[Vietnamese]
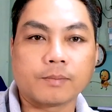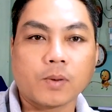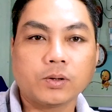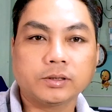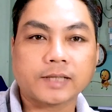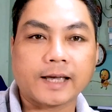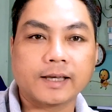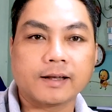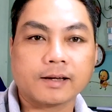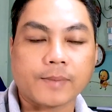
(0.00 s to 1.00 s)
à, món
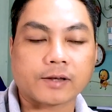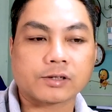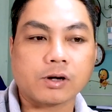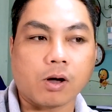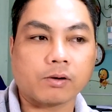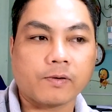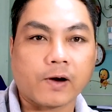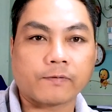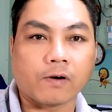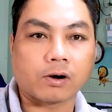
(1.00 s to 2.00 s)
chay gì đó các bạn sẽ lọn
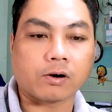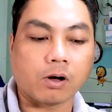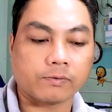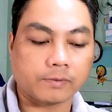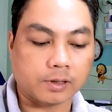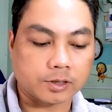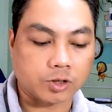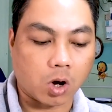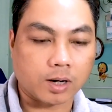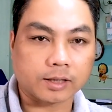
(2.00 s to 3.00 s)
ra phò, rõ,
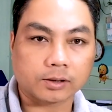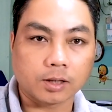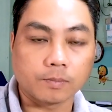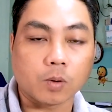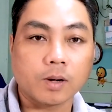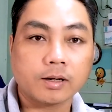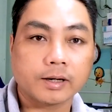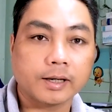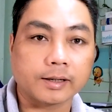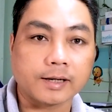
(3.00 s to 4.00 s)
ờ, soạn ra từng bột
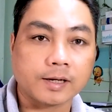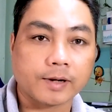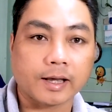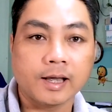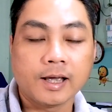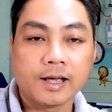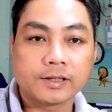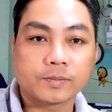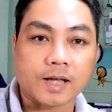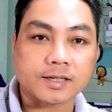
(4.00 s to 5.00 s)
hết riêng để sau này
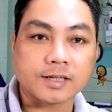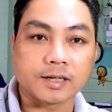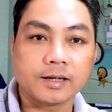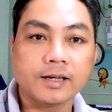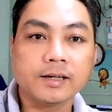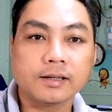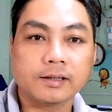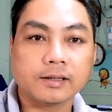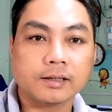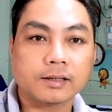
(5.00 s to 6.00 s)
chúng ta sẽ xử lý
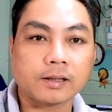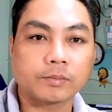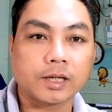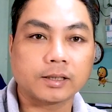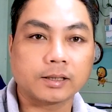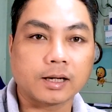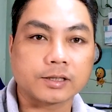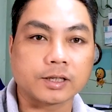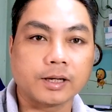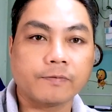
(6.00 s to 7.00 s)
cái, cái, cái thông tin
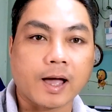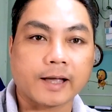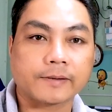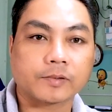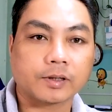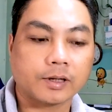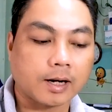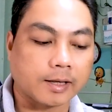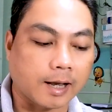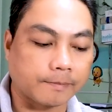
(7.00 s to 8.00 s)
uh, xử lý file
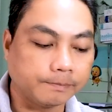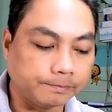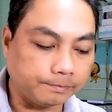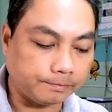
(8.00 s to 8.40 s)
rất là nhanh